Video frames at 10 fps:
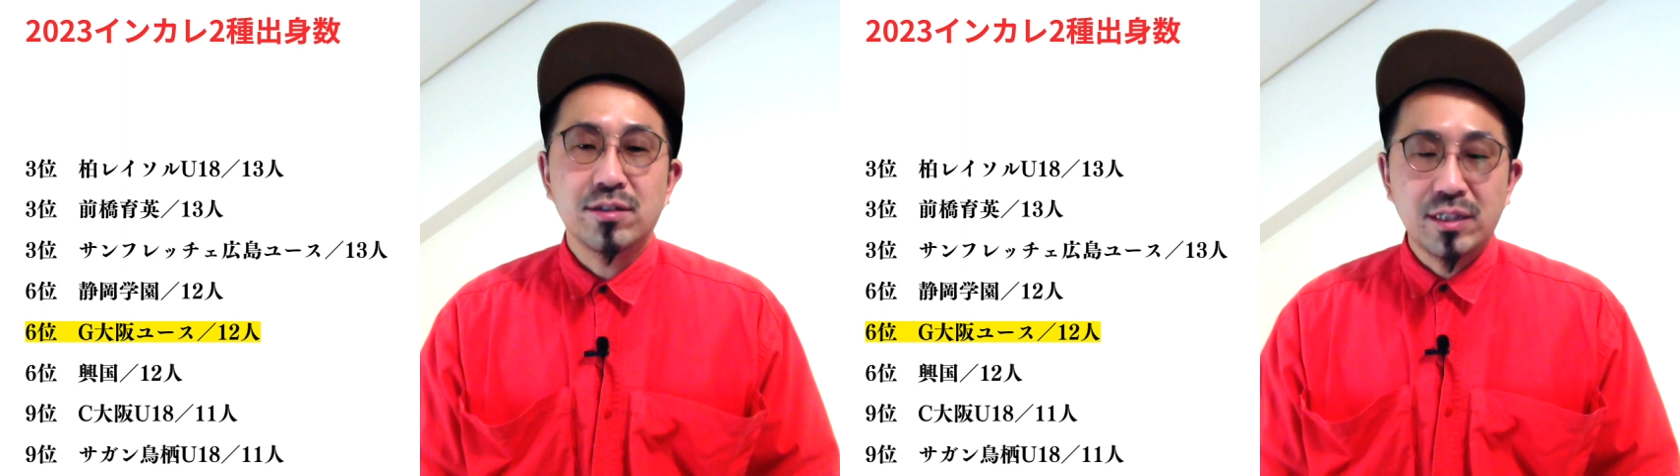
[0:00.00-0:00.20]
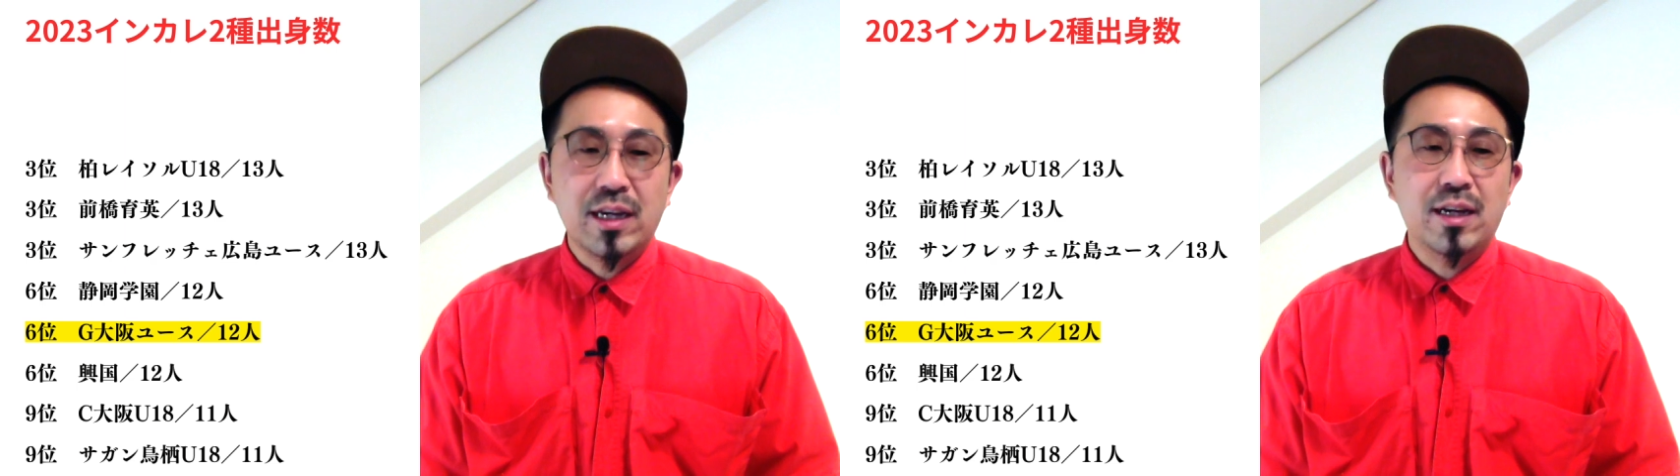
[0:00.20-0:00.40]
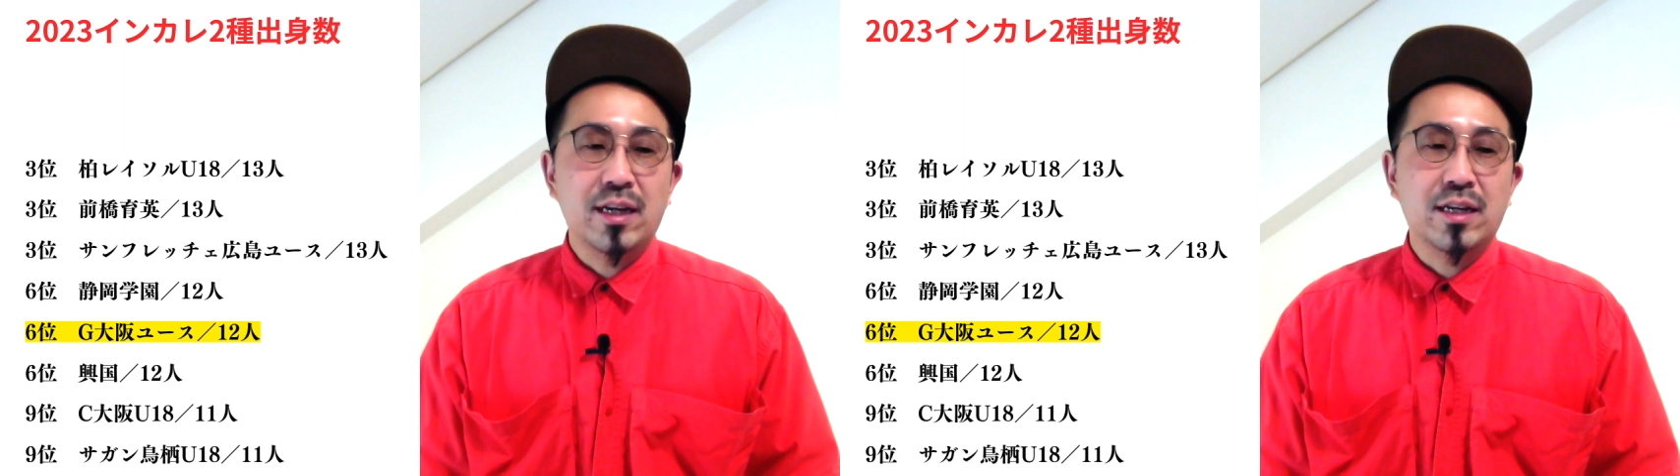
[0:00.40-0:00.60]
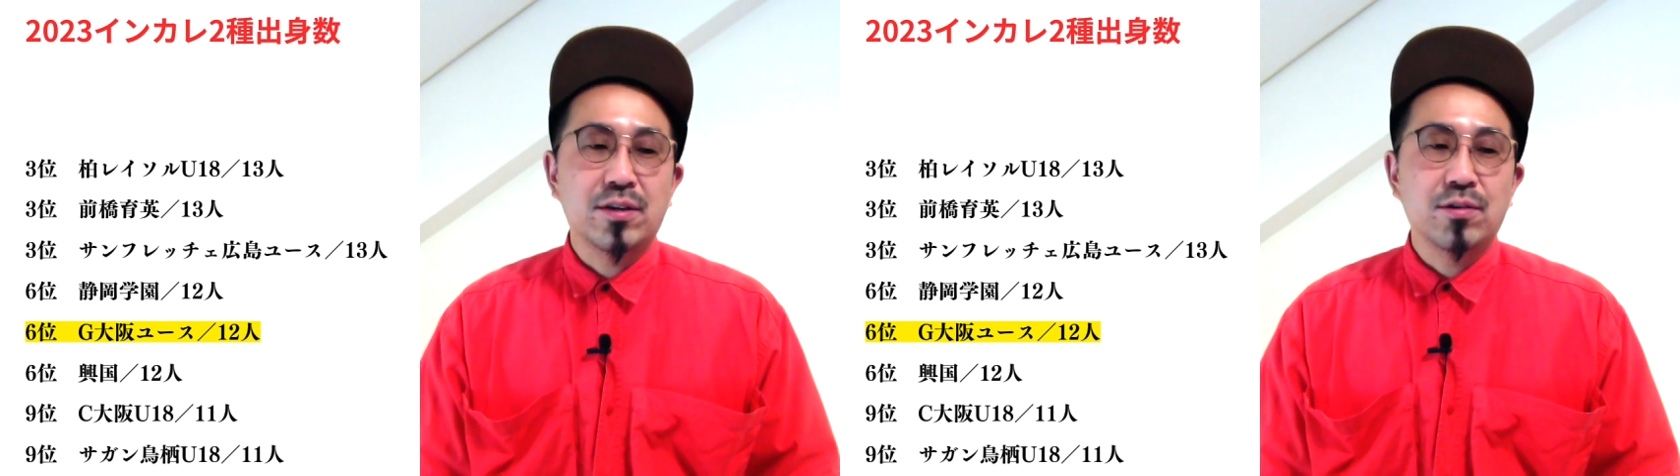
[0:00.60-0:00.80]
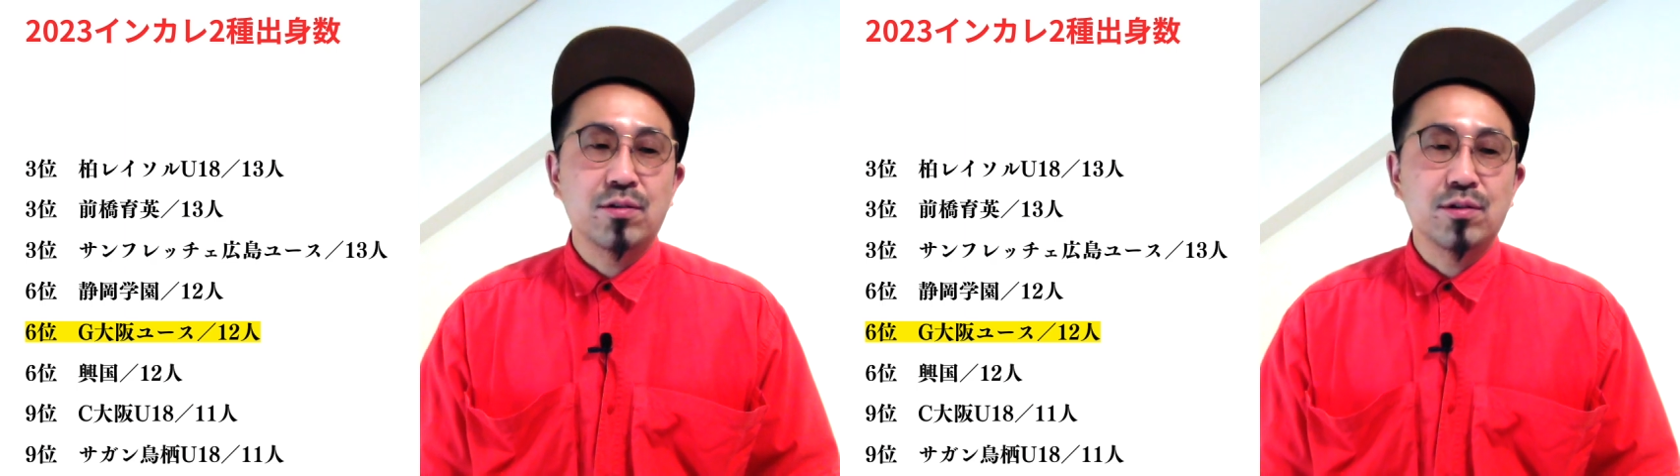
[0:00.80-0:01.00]
そして、えー、
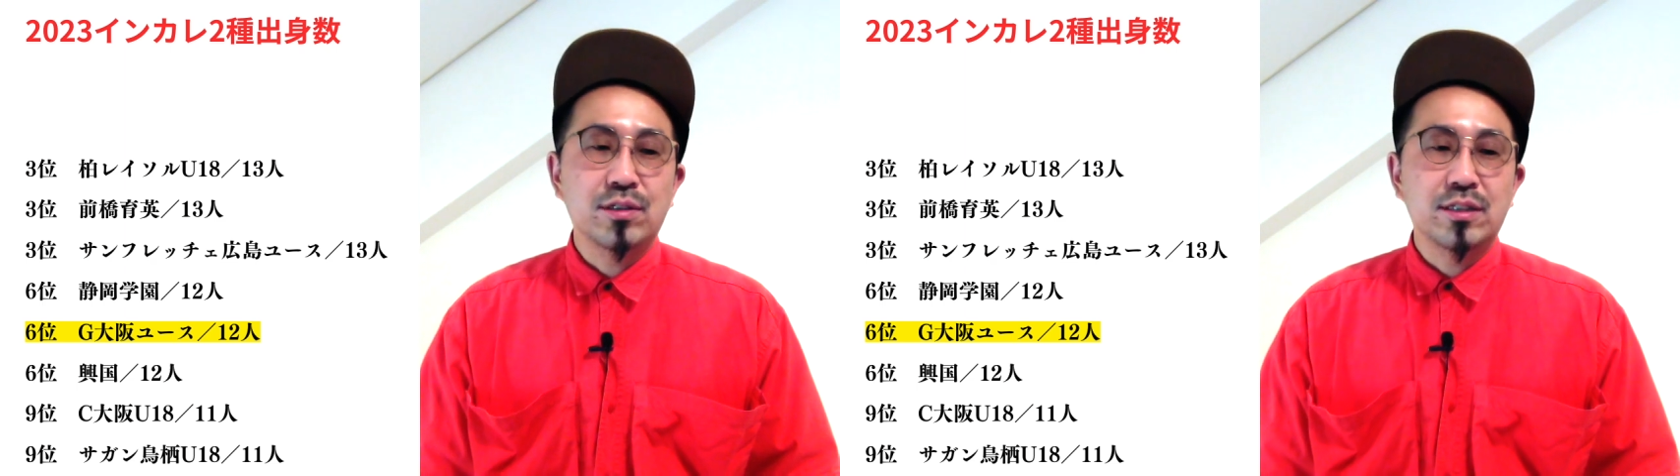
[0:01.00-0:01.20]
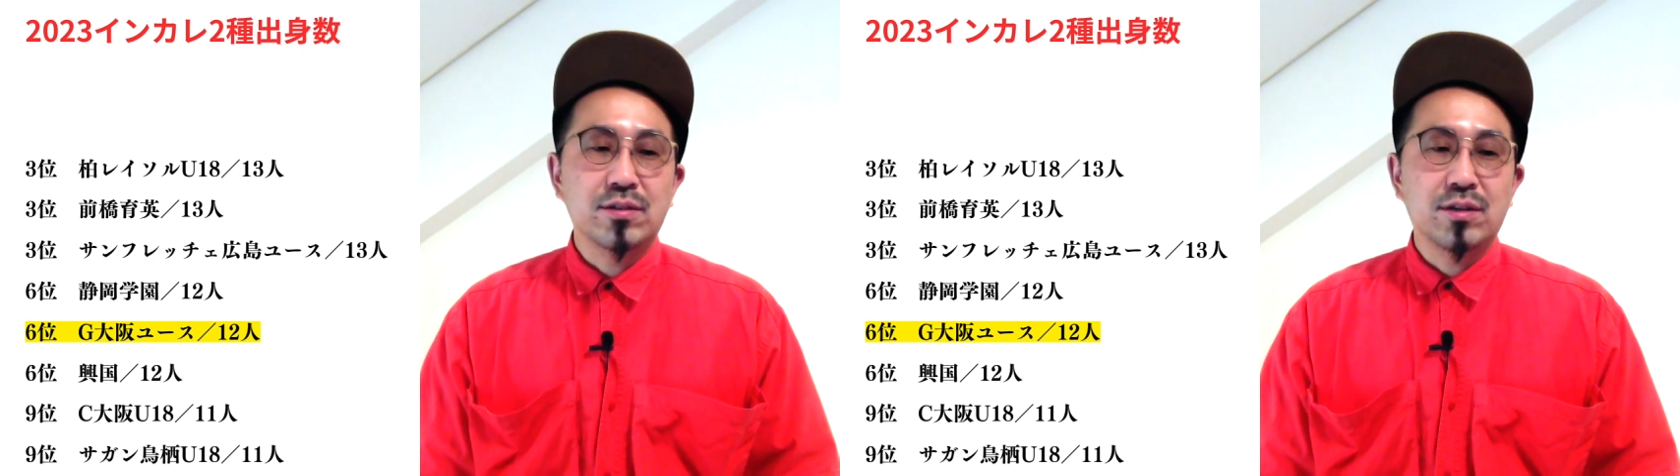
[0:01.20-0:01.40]
強豪静